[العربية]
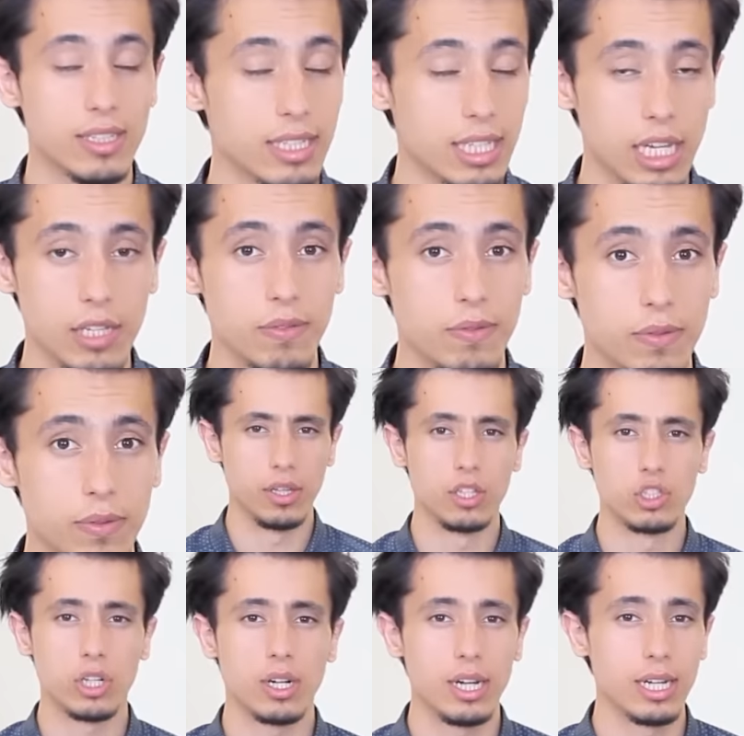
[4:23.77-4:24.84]
كيف إذا
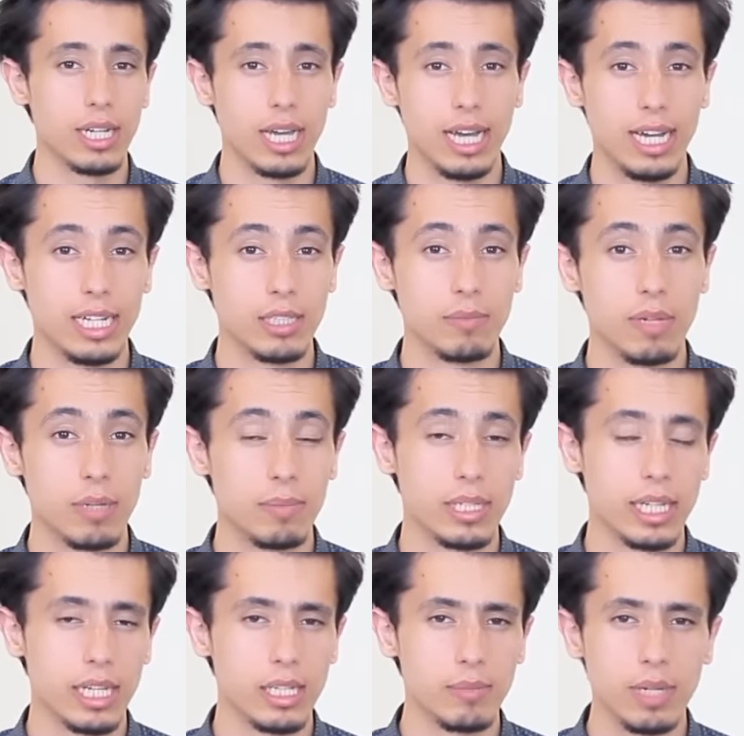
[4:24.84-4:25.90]
جرحك أحد ما
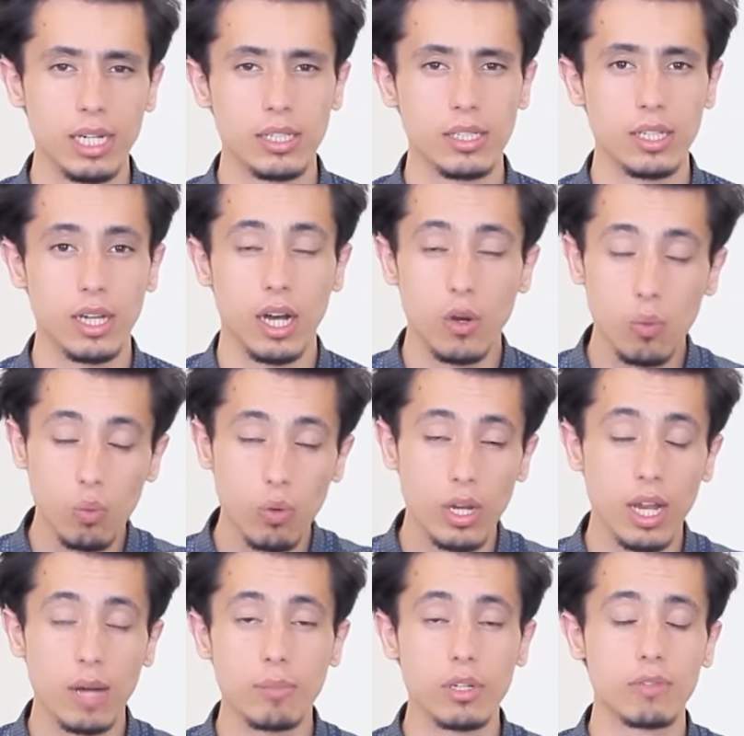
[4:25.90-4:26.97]
بكلماته
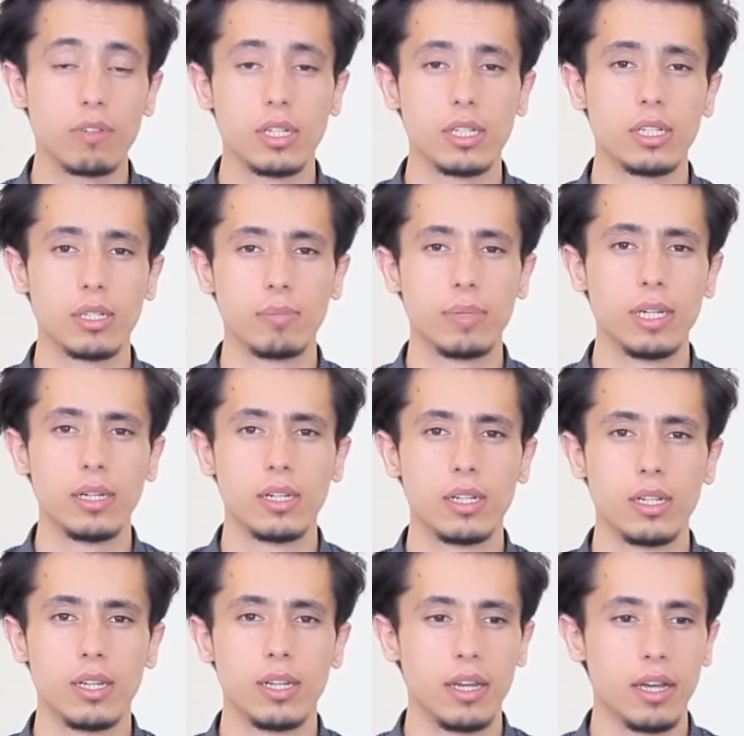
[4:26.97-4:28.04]
أول أمر فكر به
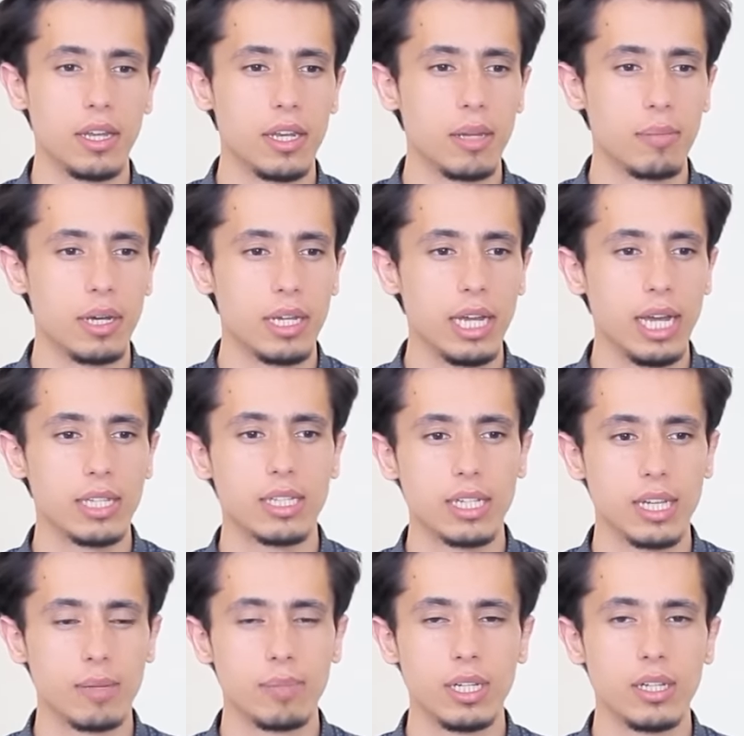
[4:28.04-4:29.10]
أن ما
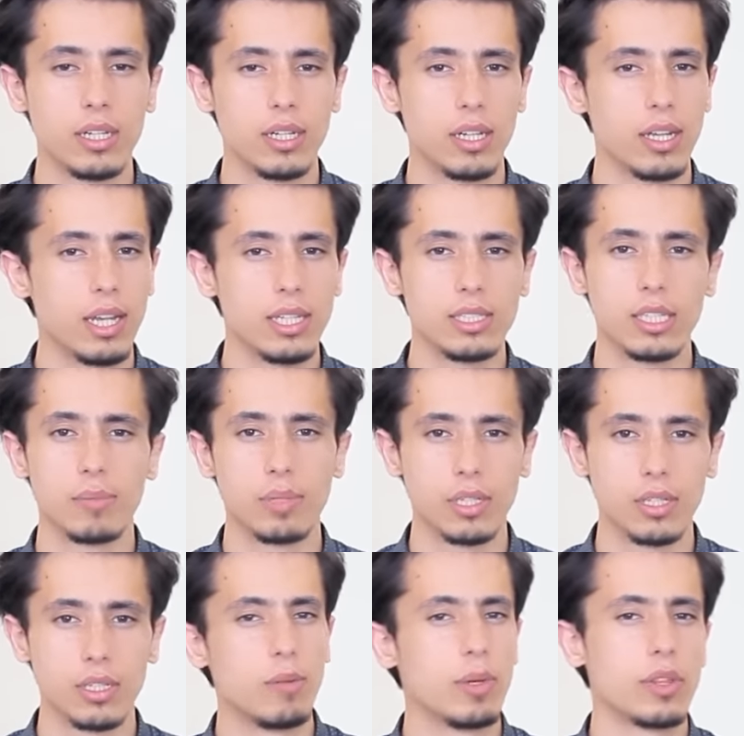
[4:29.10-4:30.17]
نعتك به ليس بك
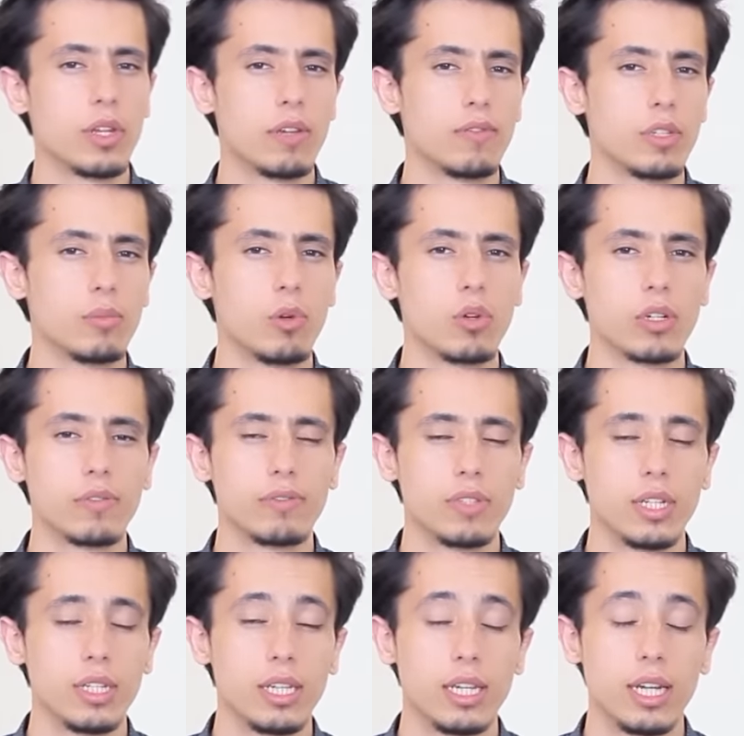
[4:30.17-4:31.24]
فمثلا في
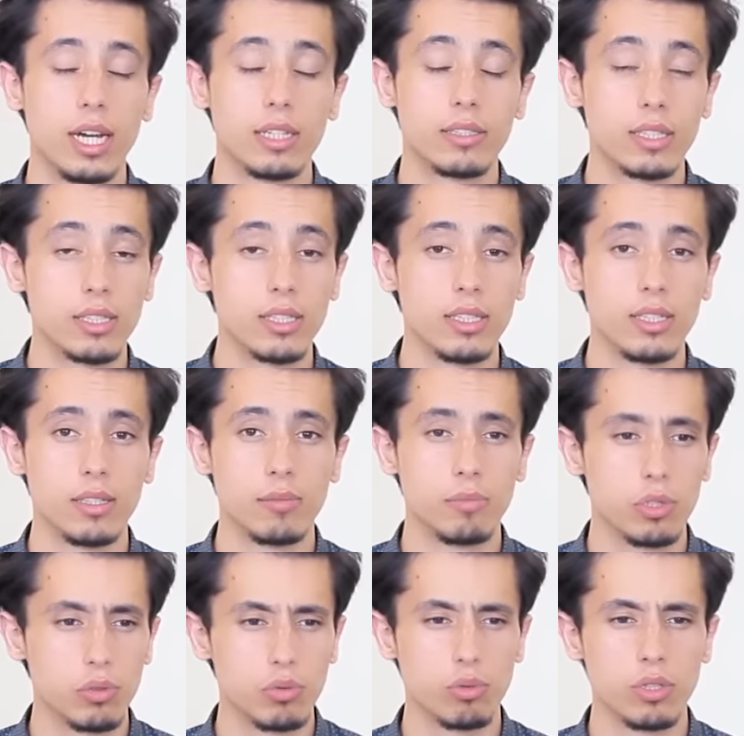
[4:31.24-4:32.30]
موقفنا هي نعتتني
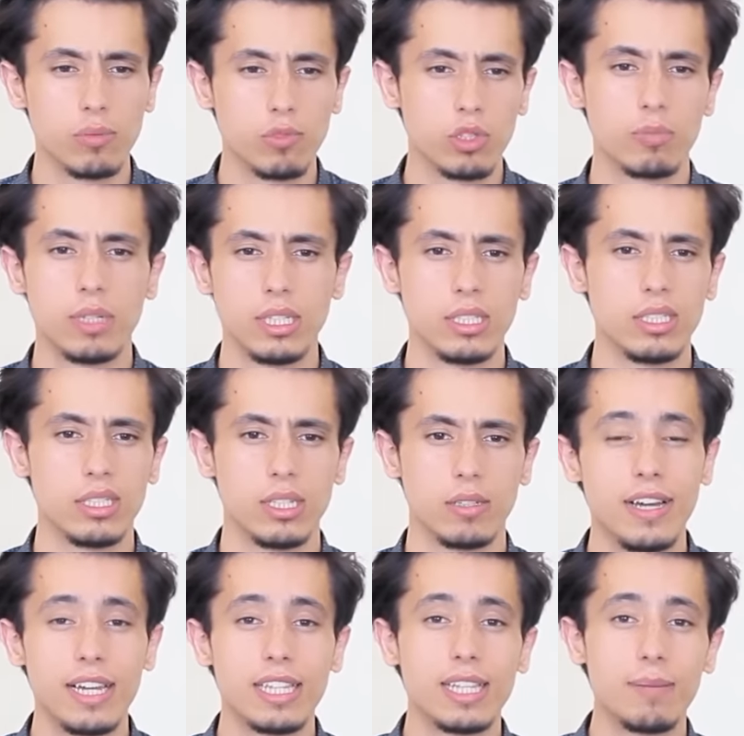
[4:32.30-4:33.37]
بالسور مشمئزة
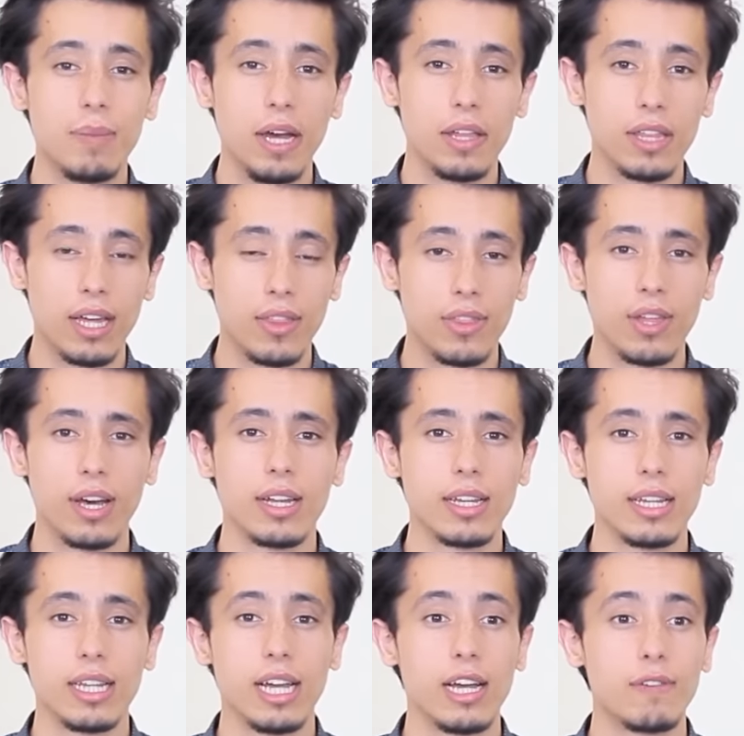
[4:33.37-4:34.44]
فهي تبحث عن ثأر
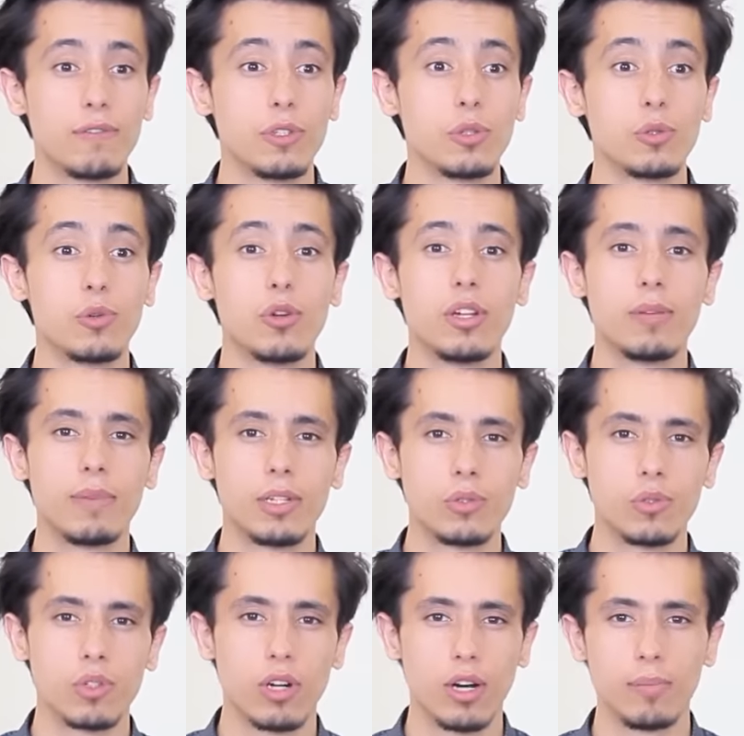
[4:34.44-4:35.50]
لها في كل من
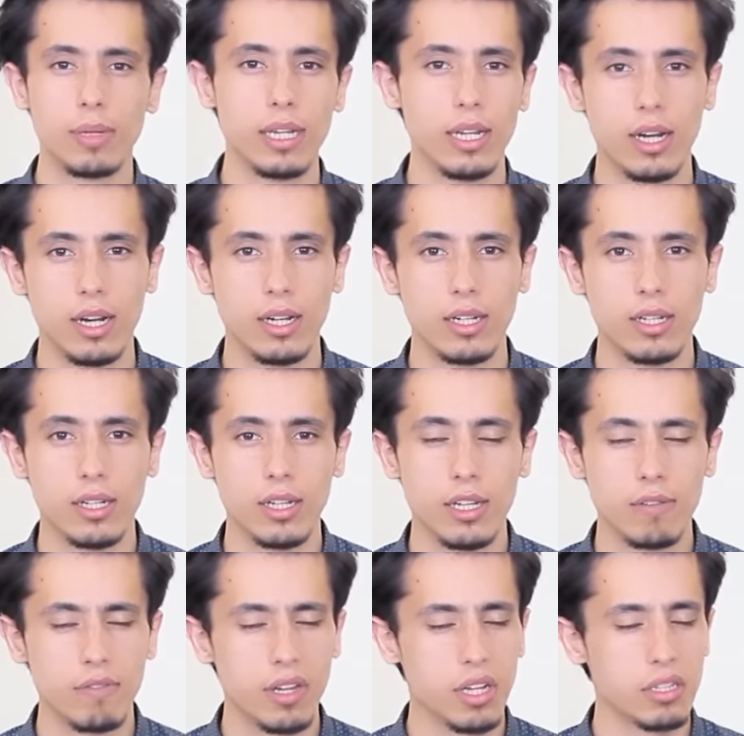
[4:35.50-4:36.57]
يقابلها
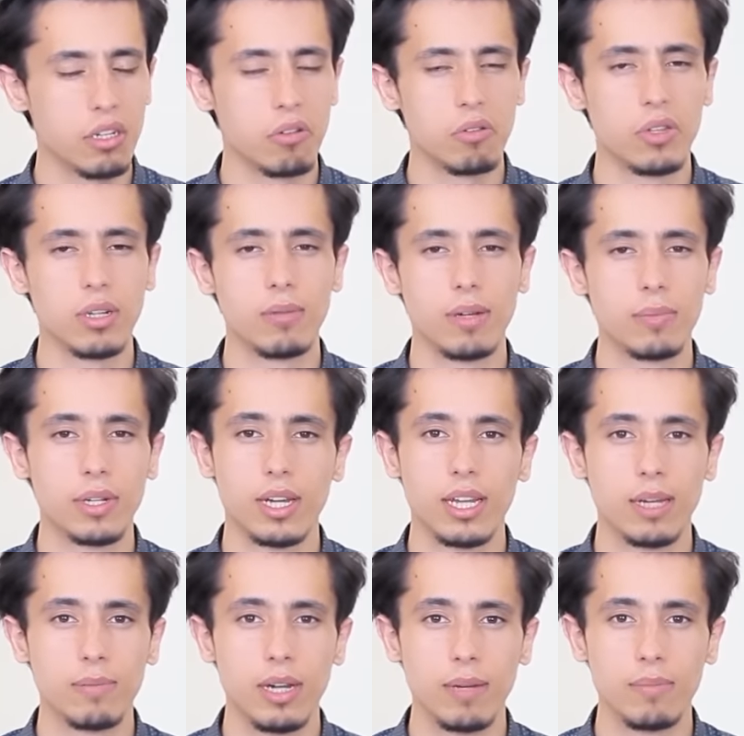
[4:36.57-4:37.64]
فلا تأخذ الأمر
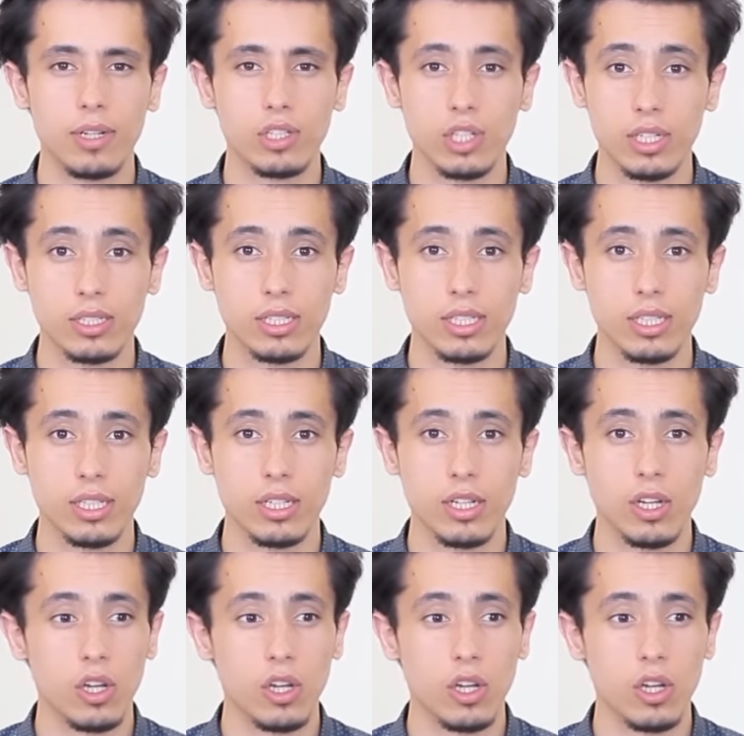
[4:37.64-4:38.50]
على محمل شخصي